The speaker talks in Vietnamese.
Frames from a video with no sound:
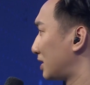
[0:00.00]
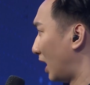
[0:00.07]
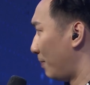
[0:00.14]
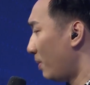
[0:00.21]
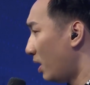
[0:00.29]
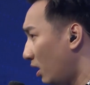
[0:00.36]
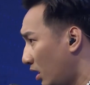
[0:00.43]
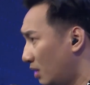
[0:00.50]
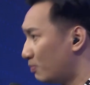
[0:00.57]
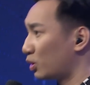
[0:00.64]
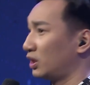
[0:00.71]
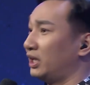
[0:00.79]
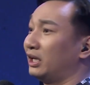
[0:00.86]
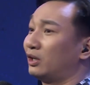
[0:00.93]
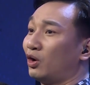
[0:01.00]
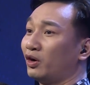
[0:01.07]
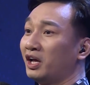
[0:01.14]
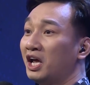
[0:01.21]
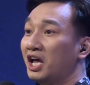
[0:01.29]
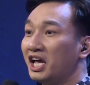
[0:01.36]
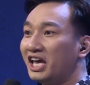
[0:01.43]
chớm hư một tí thôi
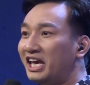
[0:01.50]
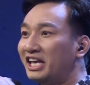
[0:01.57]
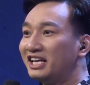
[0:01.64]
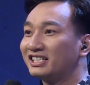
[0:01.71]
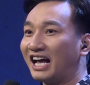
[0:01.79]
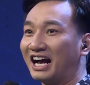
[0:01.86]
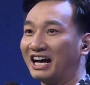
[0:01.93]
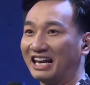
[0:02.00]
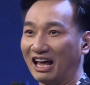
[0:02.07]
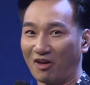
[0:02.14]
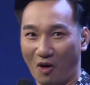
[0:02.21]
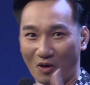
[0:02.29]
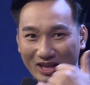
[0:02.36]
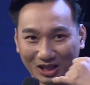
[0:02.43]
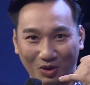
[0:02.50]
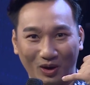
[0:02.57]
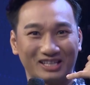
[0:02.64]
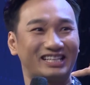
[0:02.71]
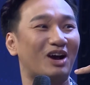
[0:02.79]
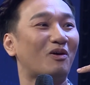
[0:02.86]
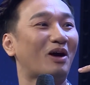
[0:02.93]
y như rằng là có điện
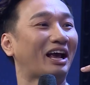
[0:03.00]
thoại gieo